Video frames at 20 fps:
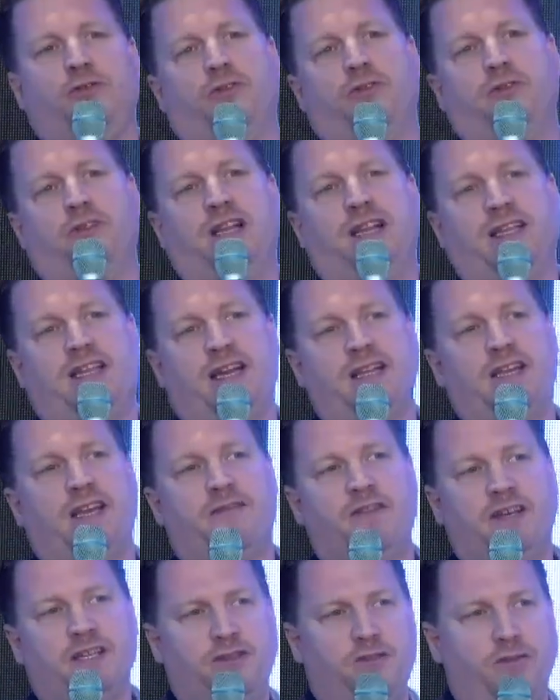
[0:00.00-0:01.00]
La
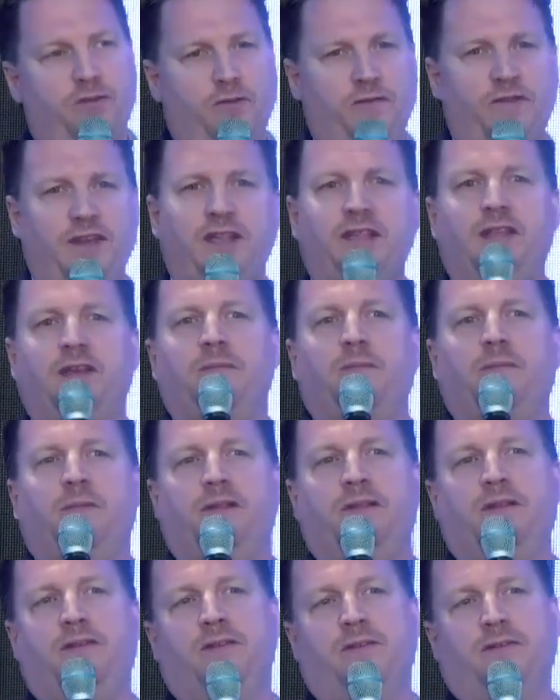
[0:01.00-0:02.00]
dernière version, on vient
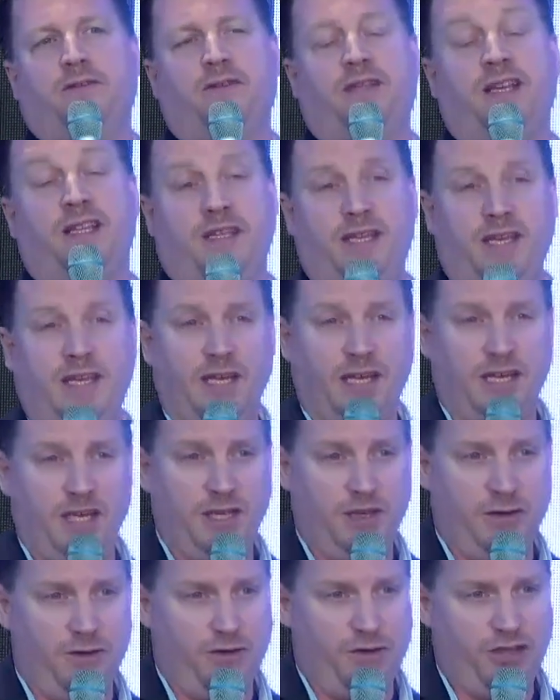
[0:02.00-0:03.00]

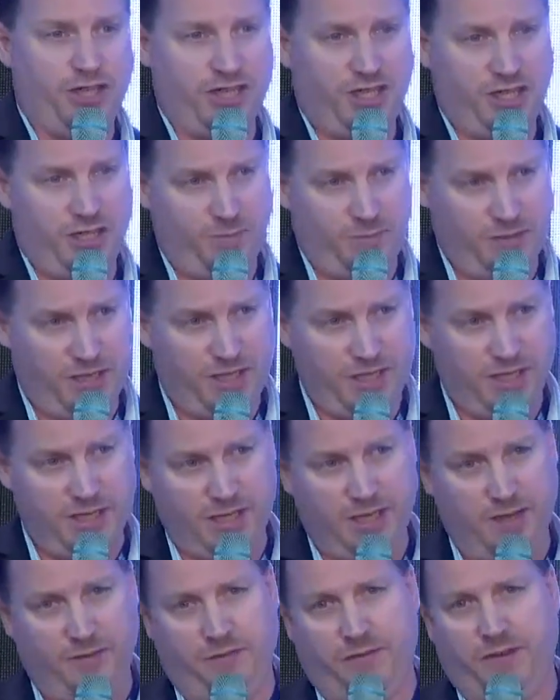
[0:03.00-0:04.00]
d'intégrer euh, ChatGPT
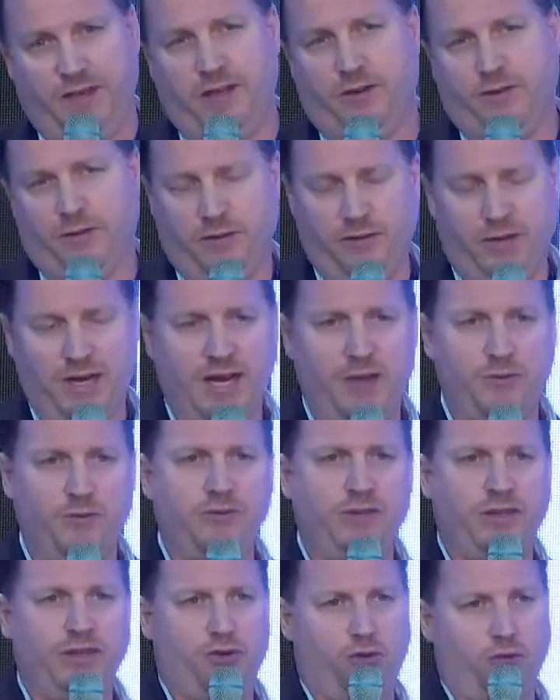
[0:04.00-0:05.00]
qui fait la
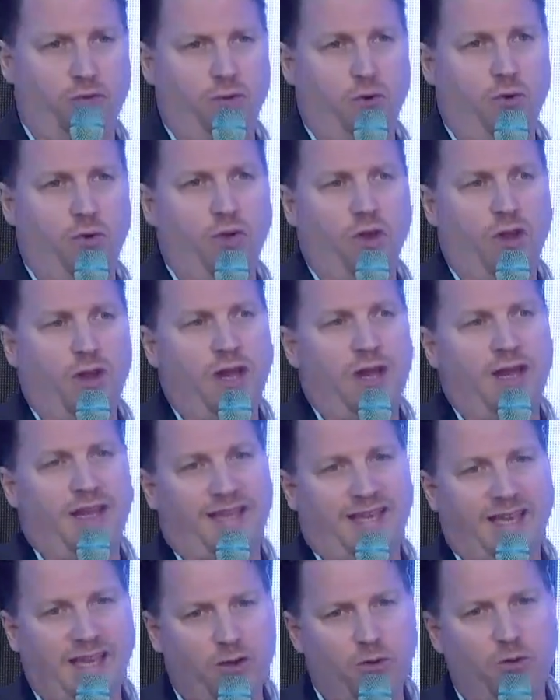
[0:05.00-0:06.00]
une des journaux
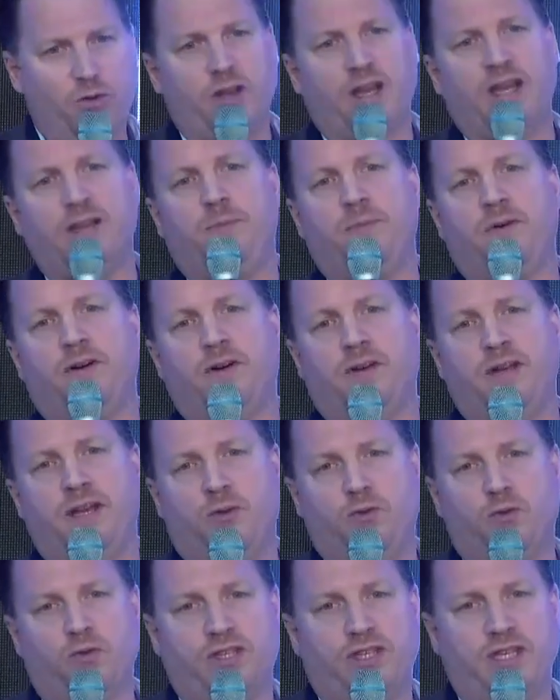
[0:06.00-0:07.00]
Très concrètement, les
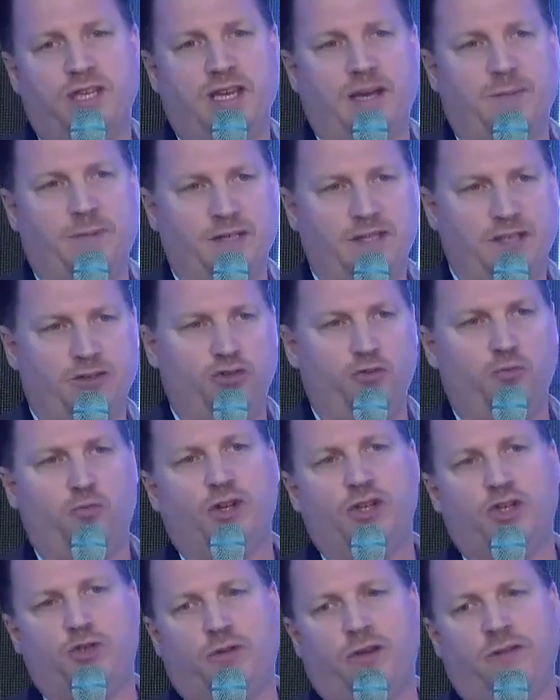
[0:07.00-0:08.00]
courtiers, à partir du
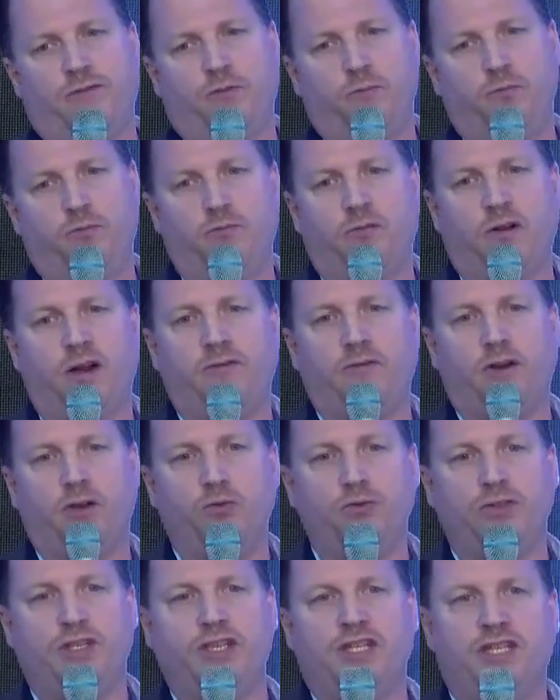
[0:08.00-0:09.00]
mois de juin, vont pouvoir avoir
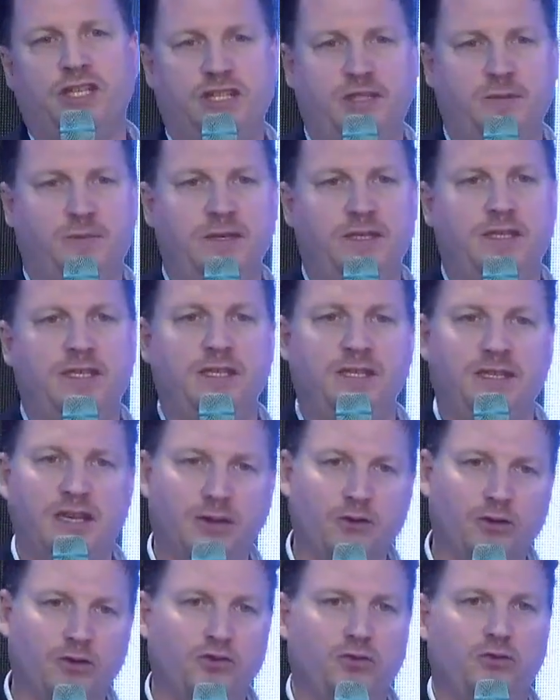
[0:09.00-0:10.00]
l'outil ChatGPT
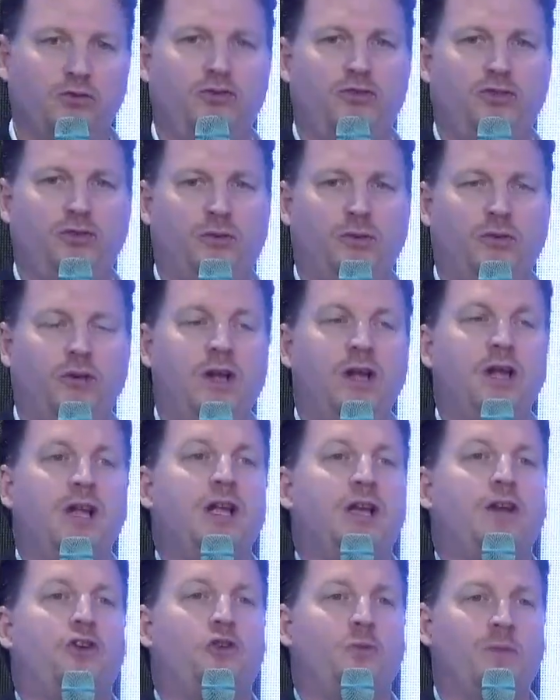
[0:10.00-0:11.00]
dans notre solution,
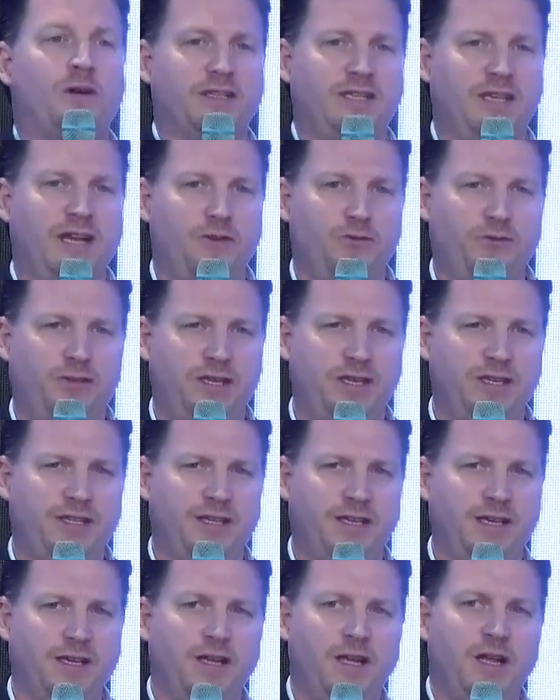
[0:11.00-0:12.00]
commencer à
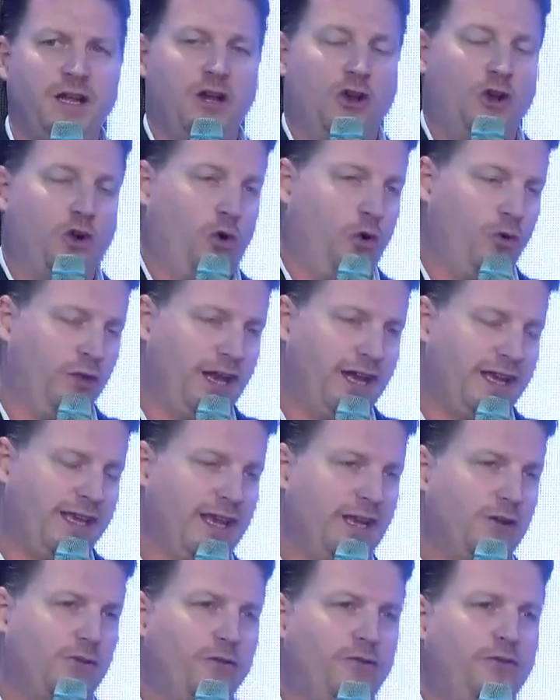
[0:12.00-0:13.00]
l'utiliser. On a
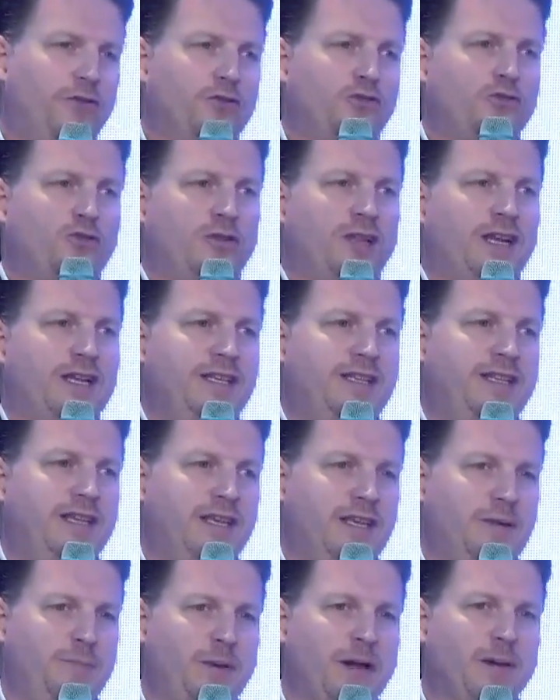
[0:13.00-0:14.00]
quelques fonctionnalités
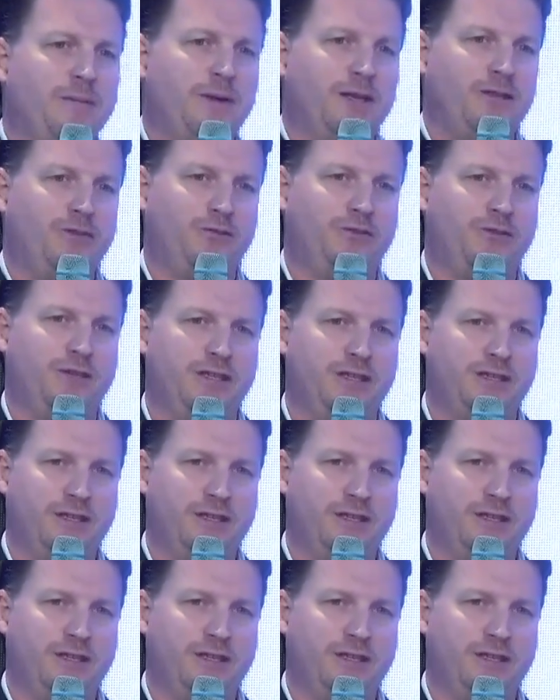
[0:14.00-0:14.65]
qui permettent d'utiliser